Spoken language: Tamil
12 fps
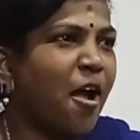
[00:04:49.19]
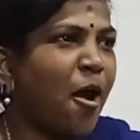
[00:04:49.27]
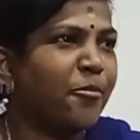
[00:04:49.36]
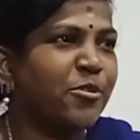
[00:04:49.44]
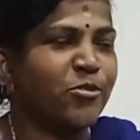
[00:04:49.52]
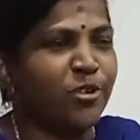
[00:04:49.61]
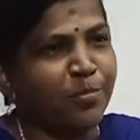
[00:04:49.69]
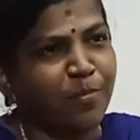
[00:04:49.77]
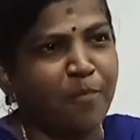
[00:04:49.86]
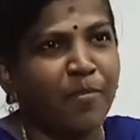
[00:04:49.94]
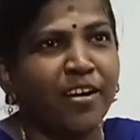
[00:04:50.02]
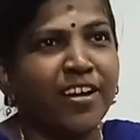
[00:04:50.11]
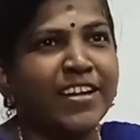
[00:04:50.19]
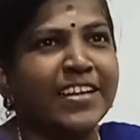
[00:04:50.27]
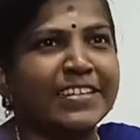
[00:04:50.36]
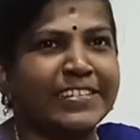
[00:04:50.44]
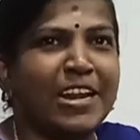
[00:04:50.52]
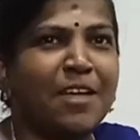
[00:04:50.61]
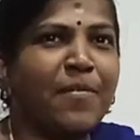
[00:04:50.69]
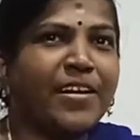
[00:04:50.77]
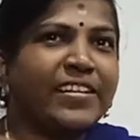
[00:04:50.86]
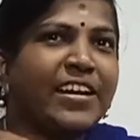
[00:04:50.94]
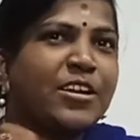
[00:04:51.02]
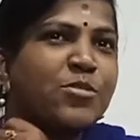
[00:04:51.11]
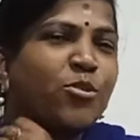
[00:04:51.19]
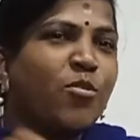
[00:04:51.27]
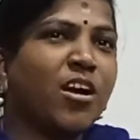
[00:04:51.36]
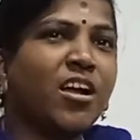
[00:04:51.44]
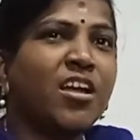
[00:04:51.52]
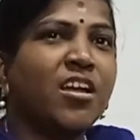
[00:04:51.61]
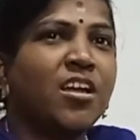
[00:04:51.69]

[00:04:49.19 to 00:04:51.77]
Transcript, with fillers: அப்படின்னு சொல்லிட்டு பார்ப்பாங்க சில படத்தில் என்ன சொல்லுவாங்க